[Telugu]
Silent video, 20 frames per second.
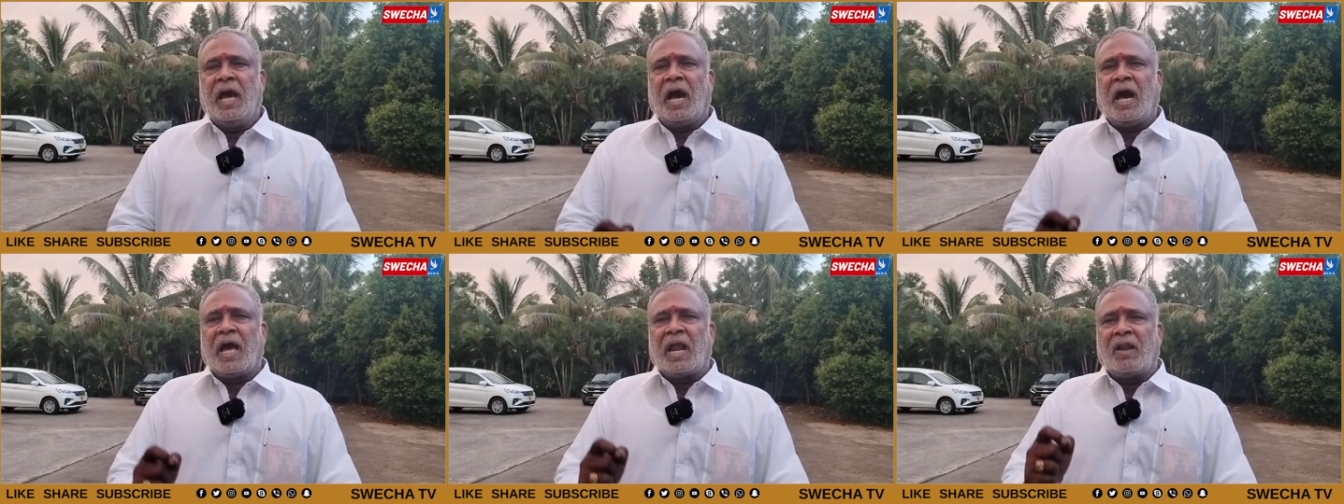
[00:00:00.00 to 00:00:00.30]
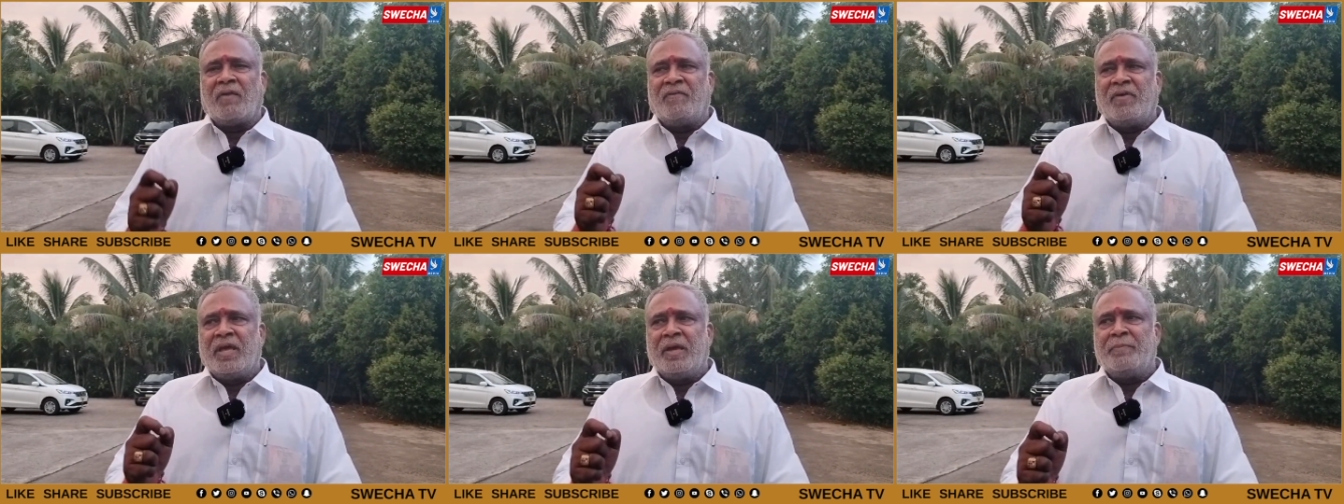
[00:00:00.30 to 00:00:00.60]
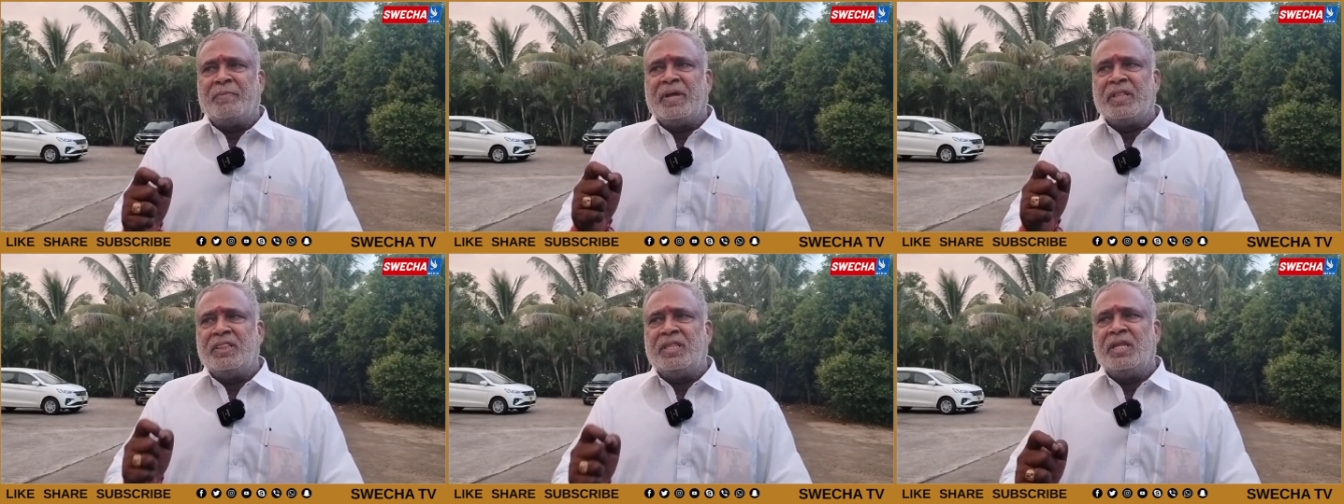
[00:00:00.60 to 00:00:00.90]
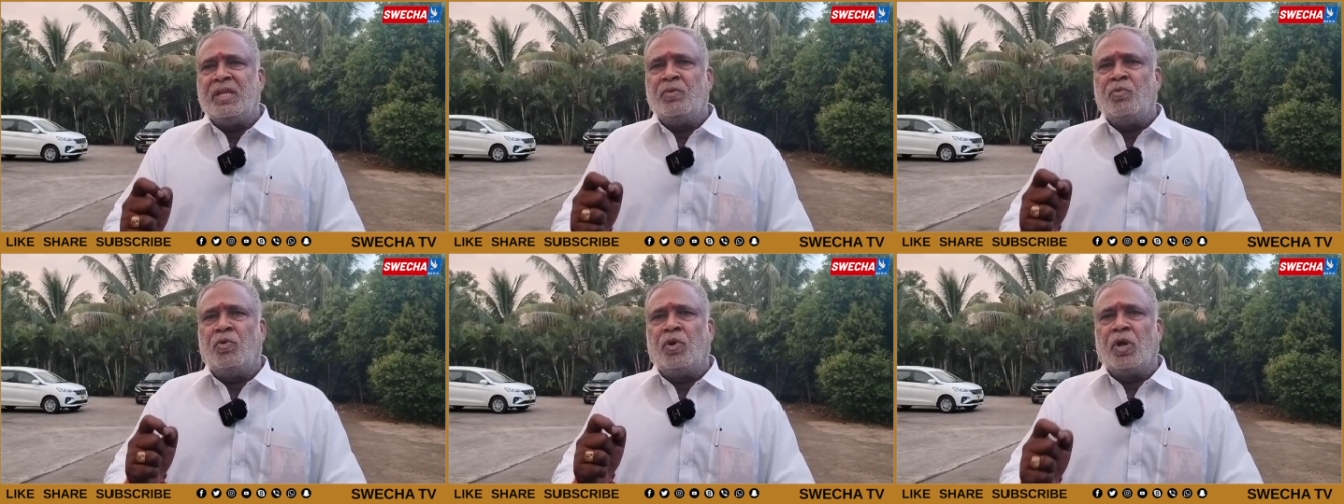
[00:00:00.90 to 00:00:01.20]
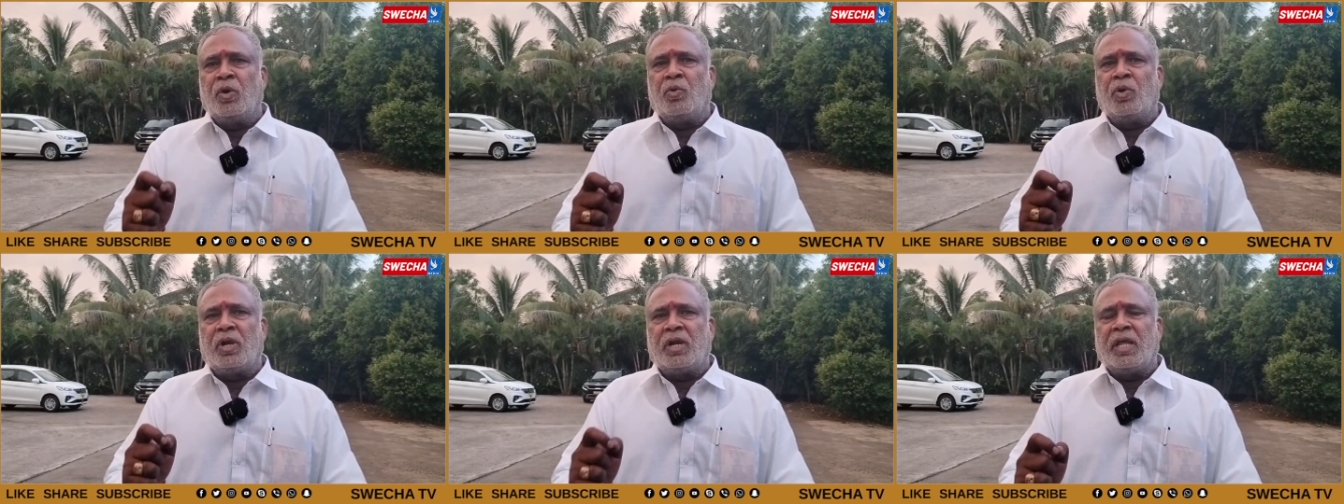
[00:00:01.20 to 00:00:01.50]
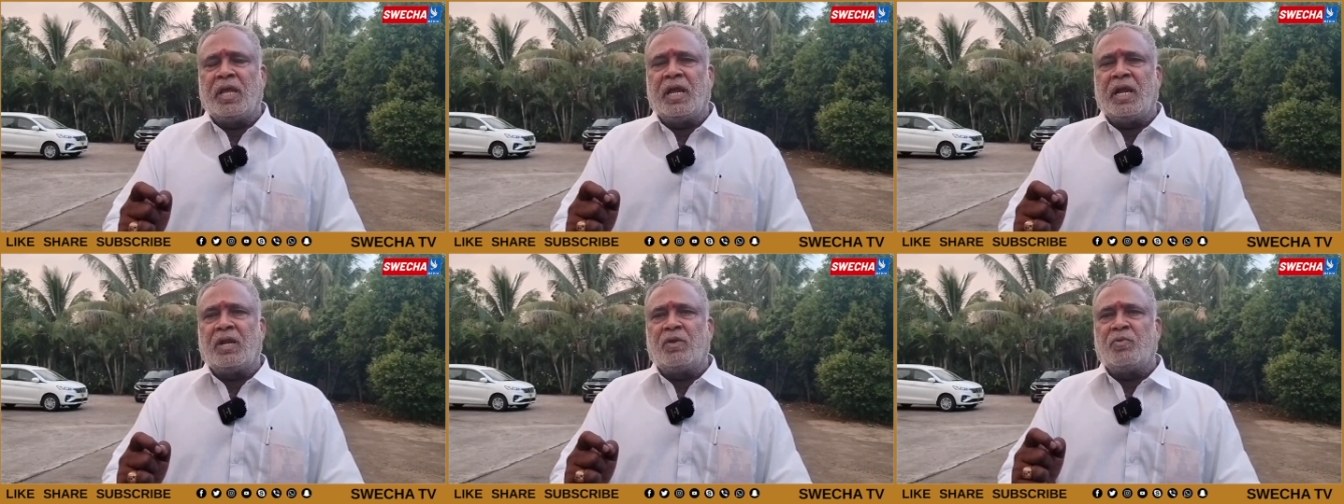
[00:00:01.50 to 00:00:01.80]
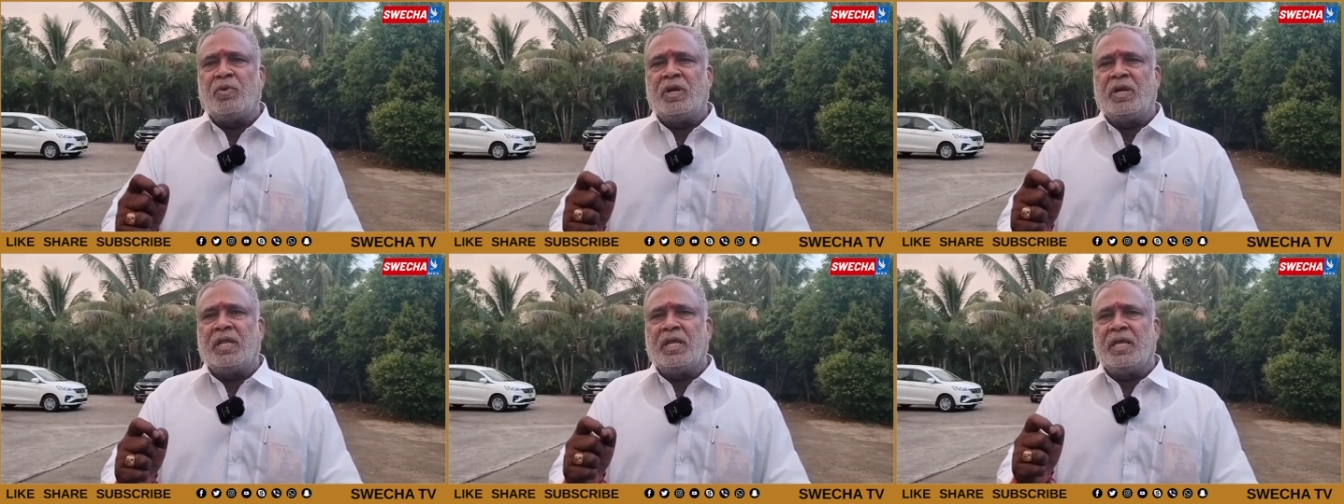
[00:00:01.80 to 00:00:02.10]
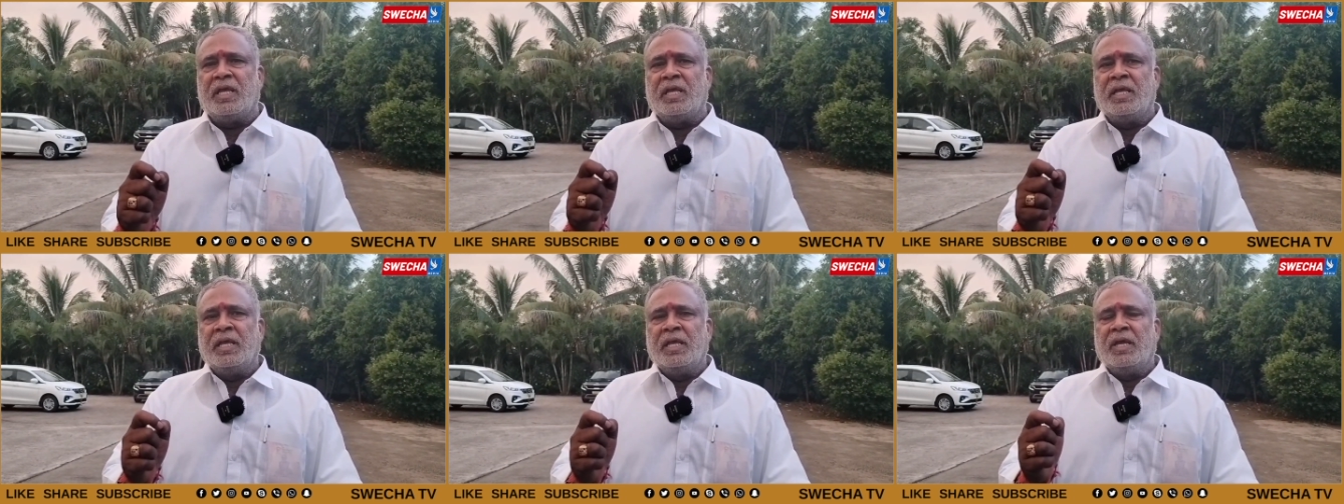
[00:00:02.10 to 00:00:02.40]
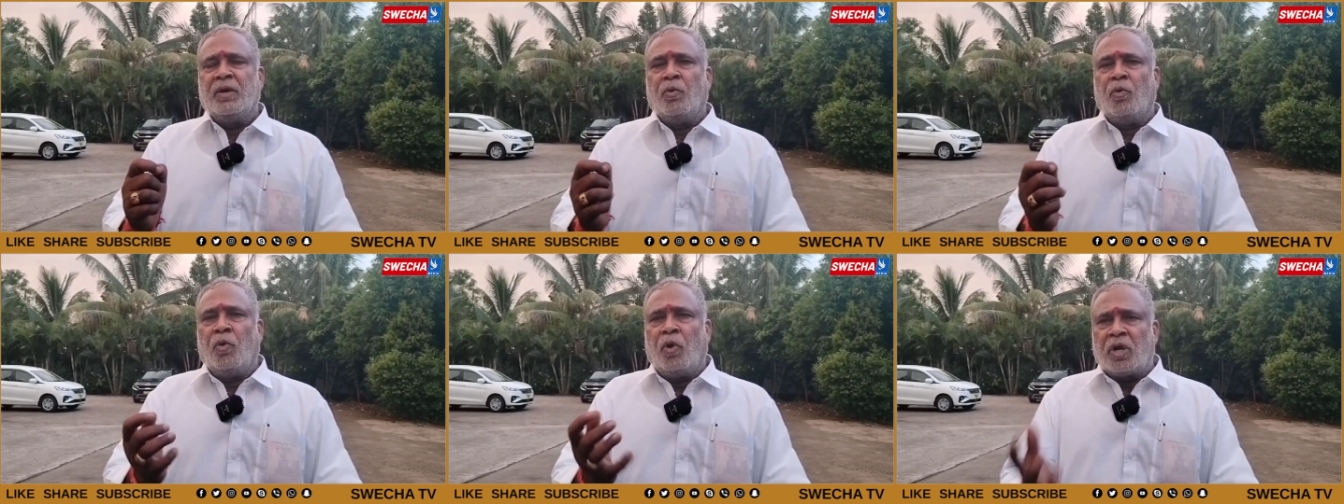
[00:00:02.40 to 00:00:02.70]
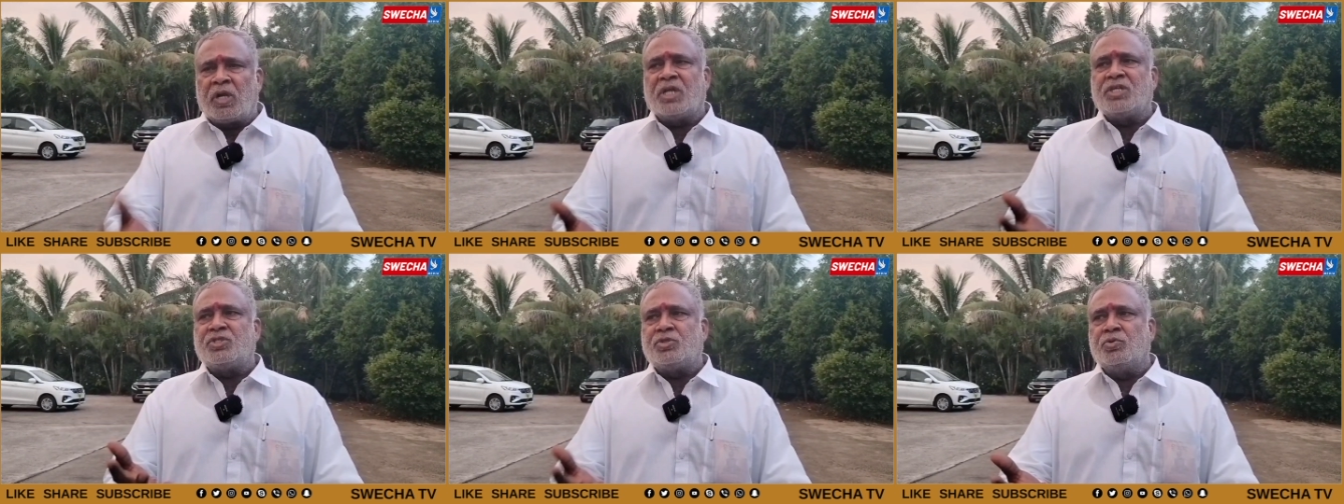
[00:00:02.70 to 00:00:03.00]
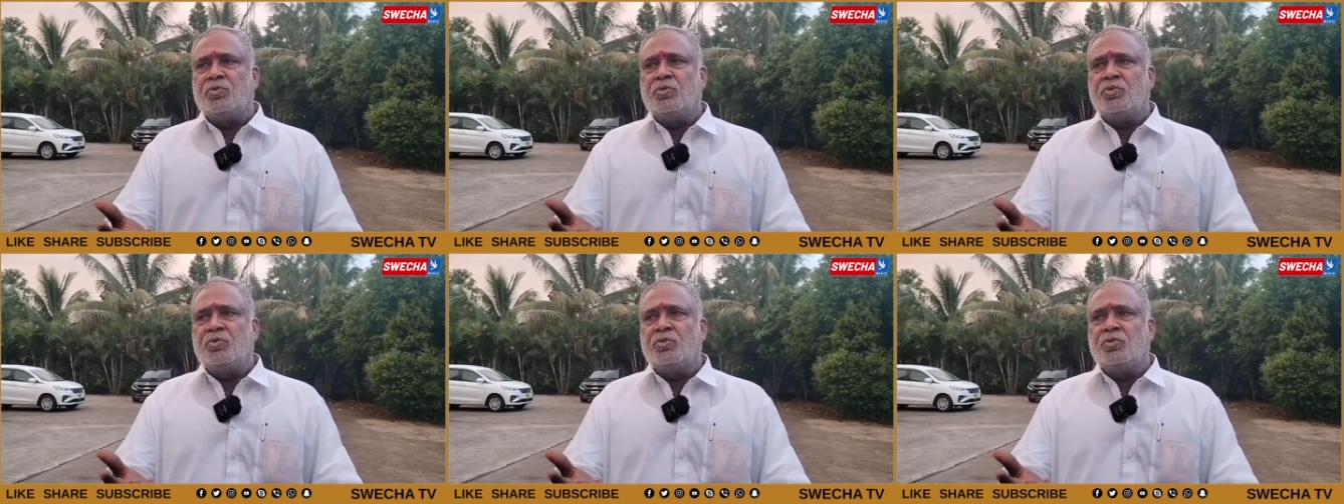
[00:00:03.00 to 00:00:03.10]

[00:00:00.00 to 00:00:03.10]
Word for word: అరవై మందిని ఓడగొట్టేటువంటి ఓటర్సు